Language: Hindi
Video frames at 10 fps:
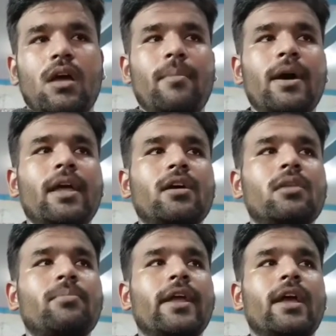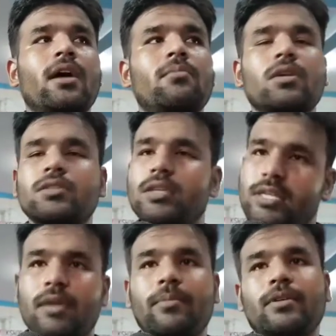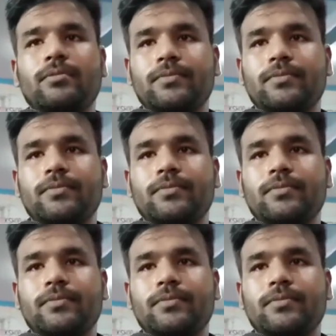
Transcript: हमारा घर पड़ेगा बक्सर जिला में